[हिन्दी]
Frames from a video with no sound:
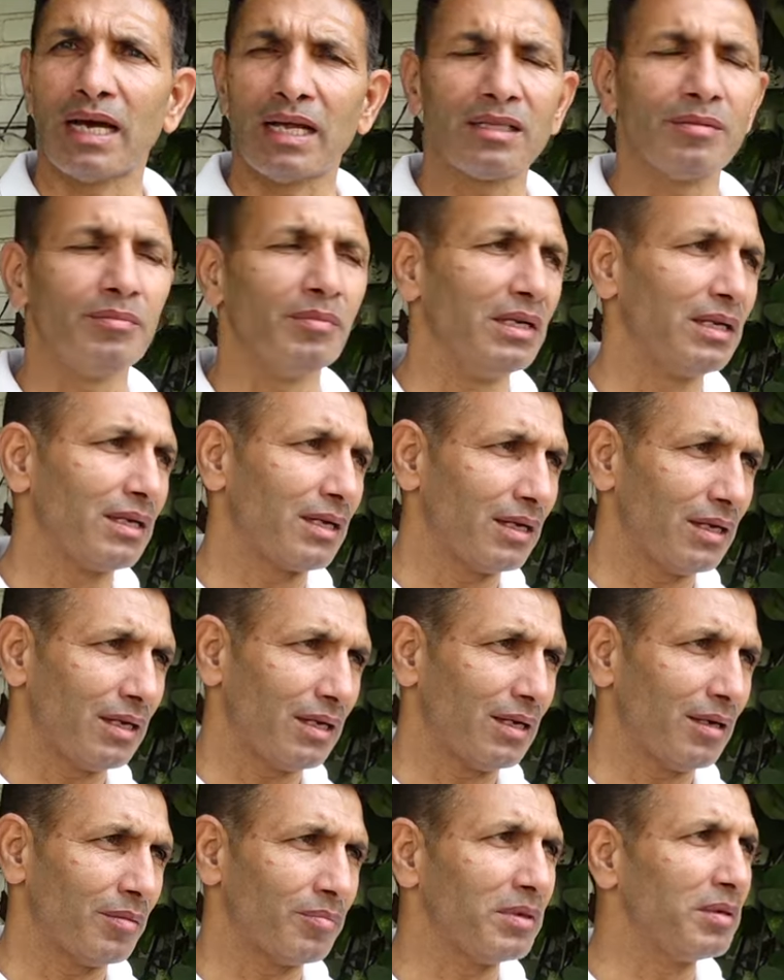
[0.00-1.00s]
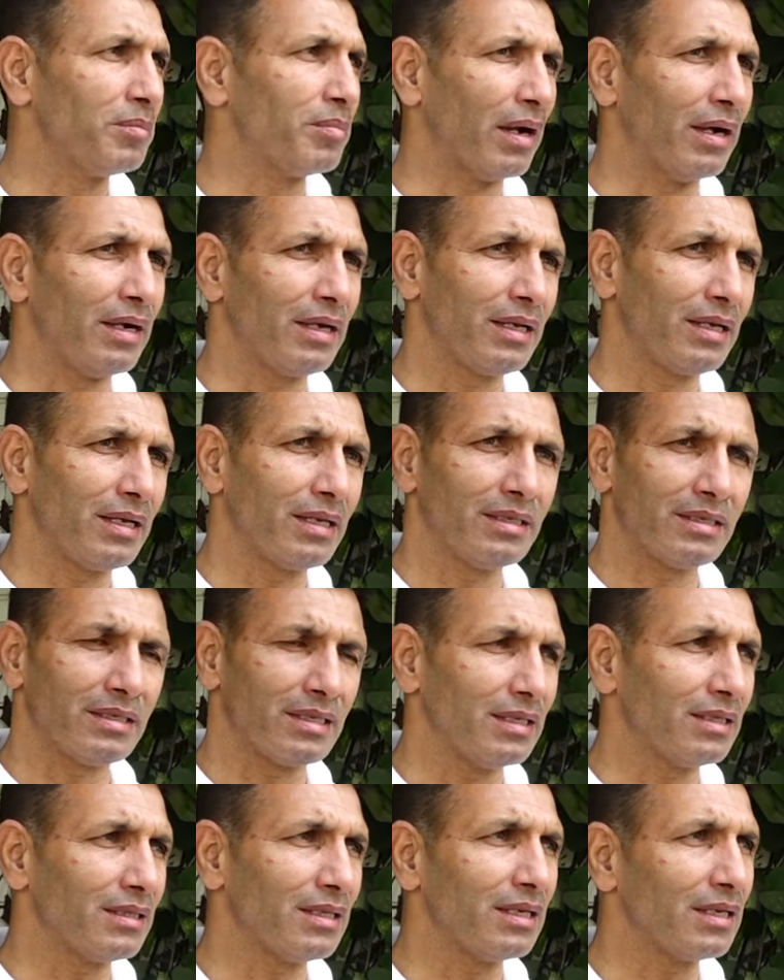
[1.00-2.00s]
साथ मिलकर अपनी पार्टी के
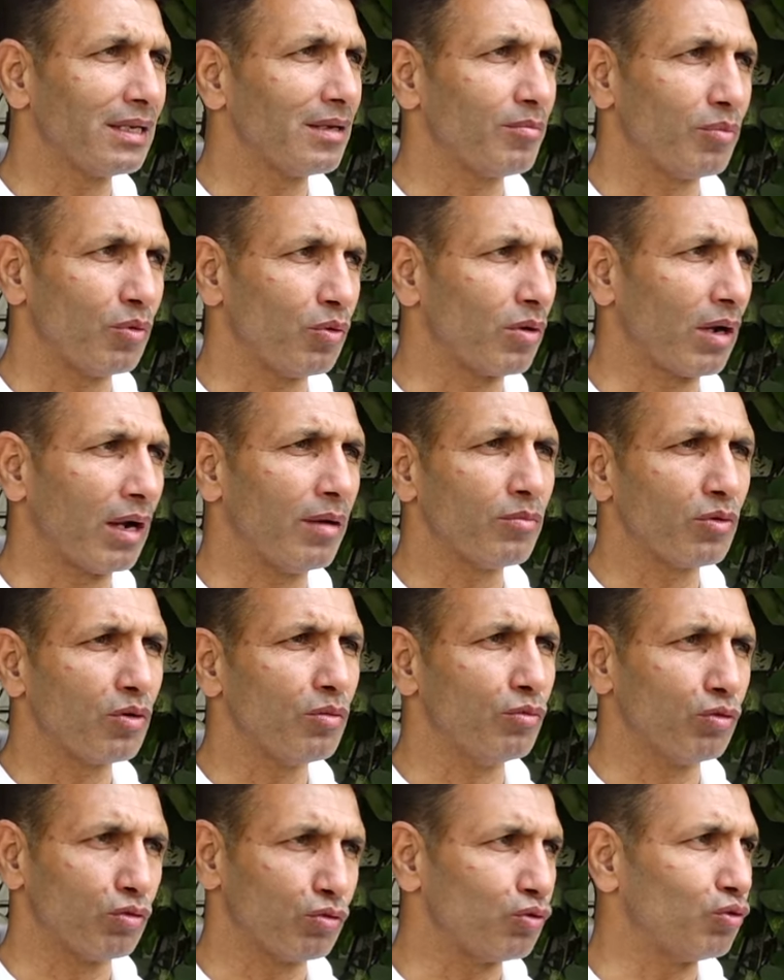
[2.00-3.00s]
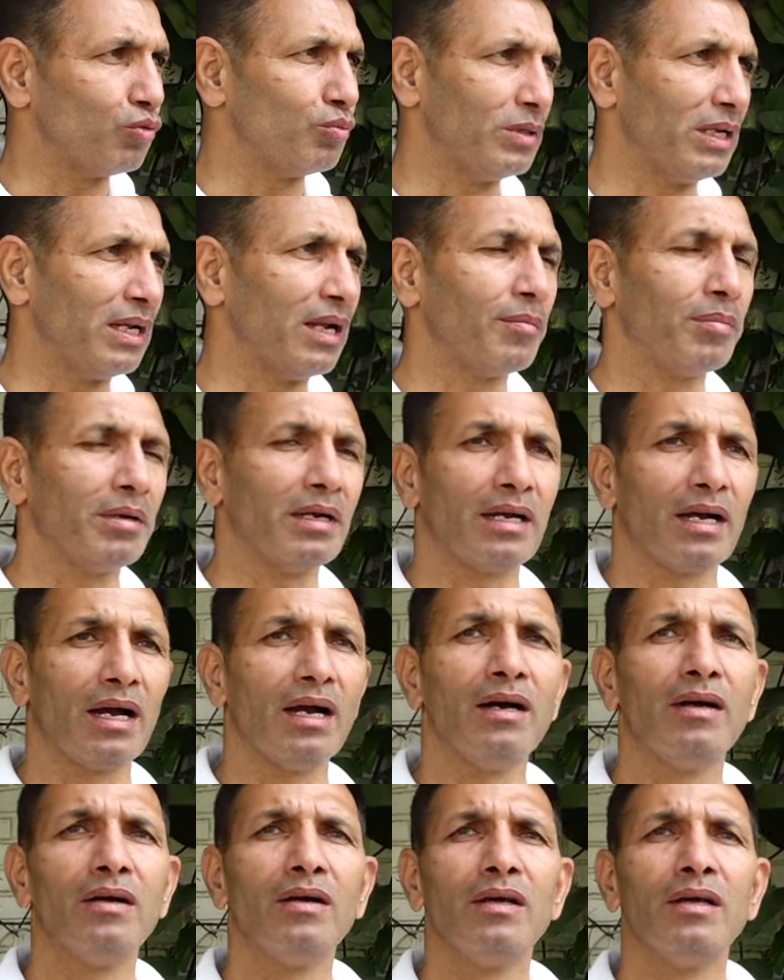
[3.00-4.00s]
स्ट्रेंथन के प्रोग्राम को मूर्त रूप देना पड़ेगा
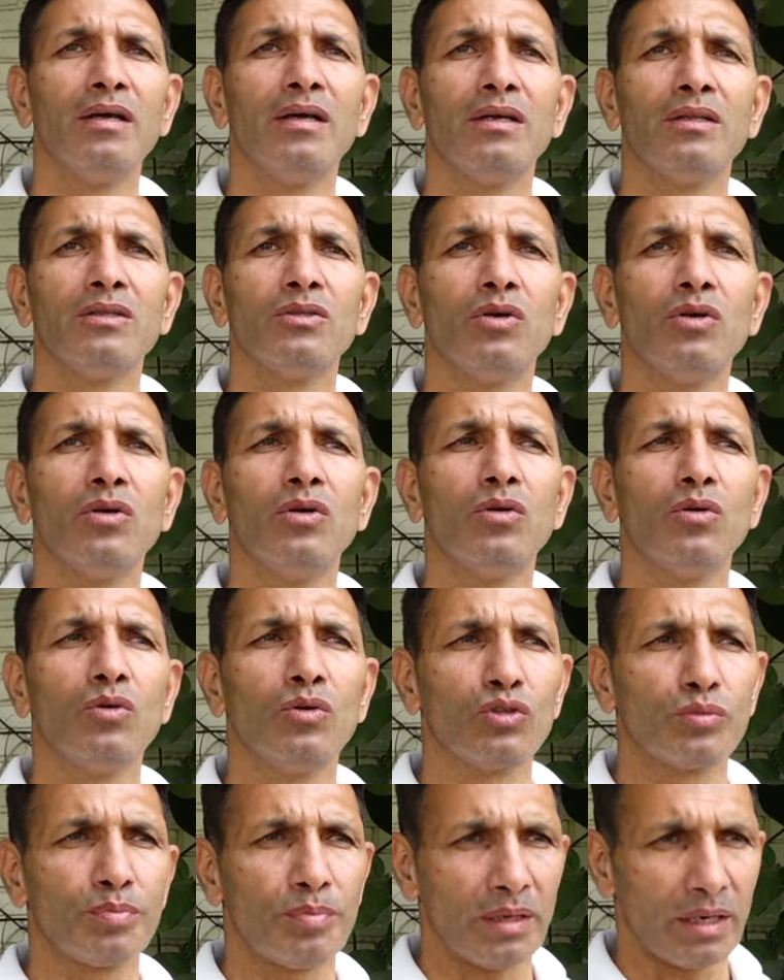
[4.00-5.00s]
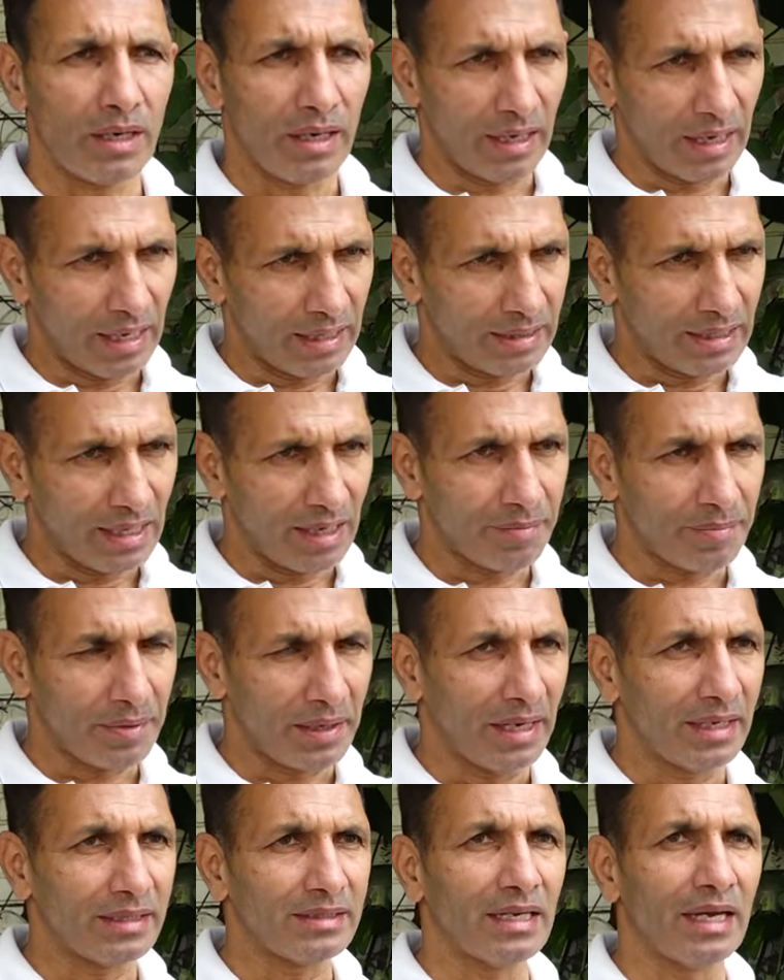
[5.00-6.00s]
तो उस पर लगातार
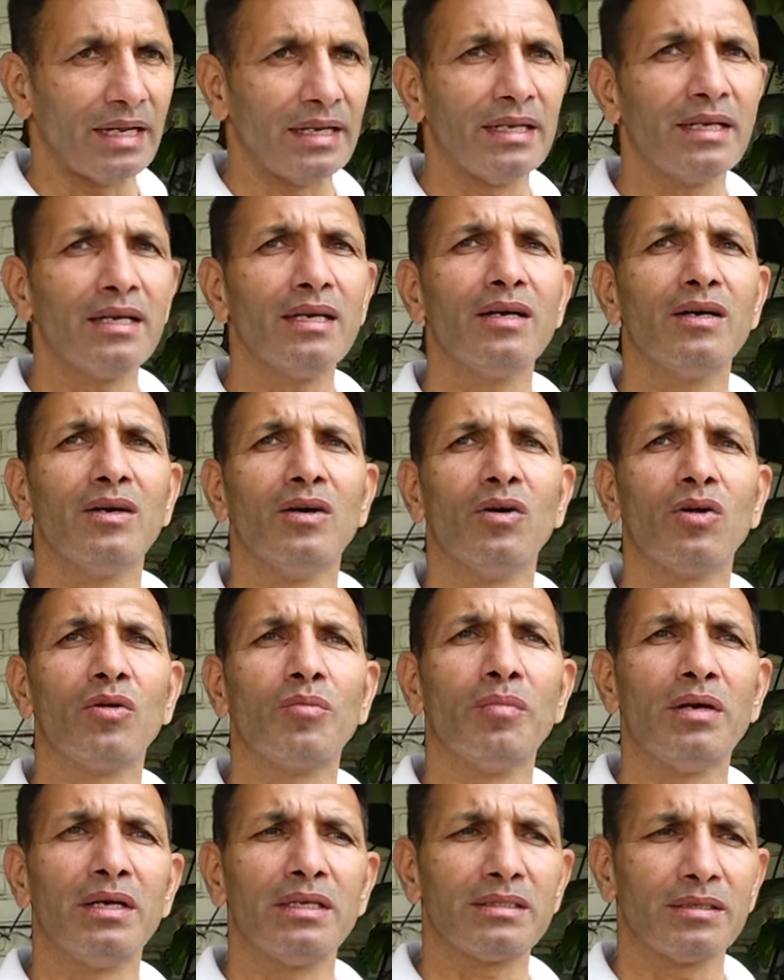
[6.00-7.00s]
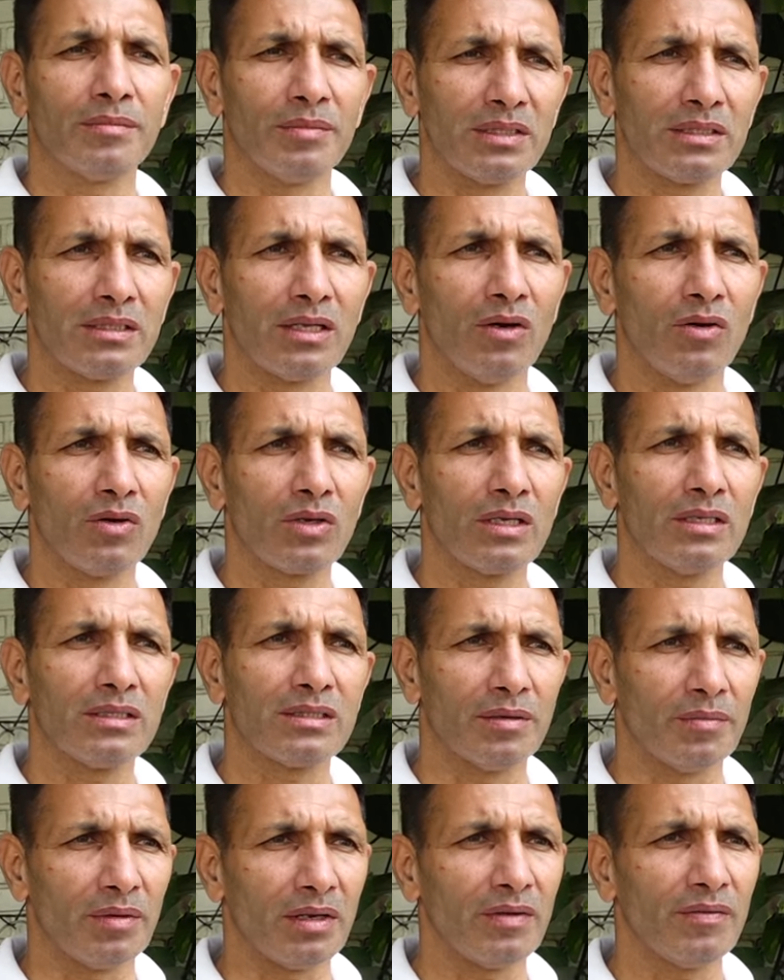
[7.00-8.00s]
प्रयास जारी है और मैं समझता हूँ कि
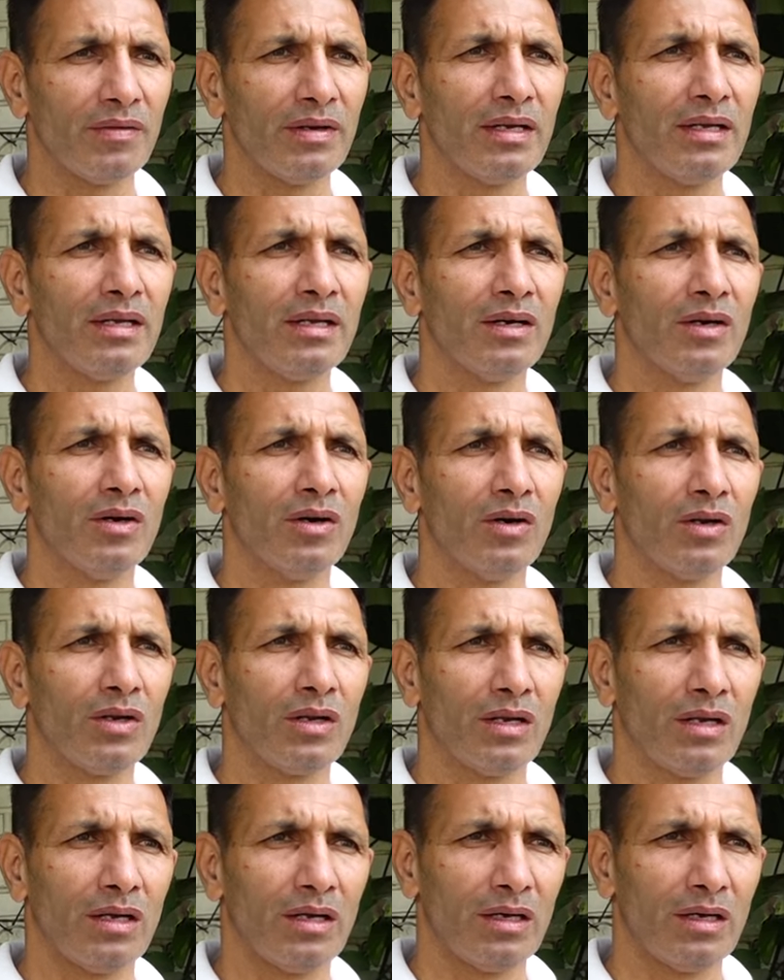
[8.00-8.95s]
समन्वय और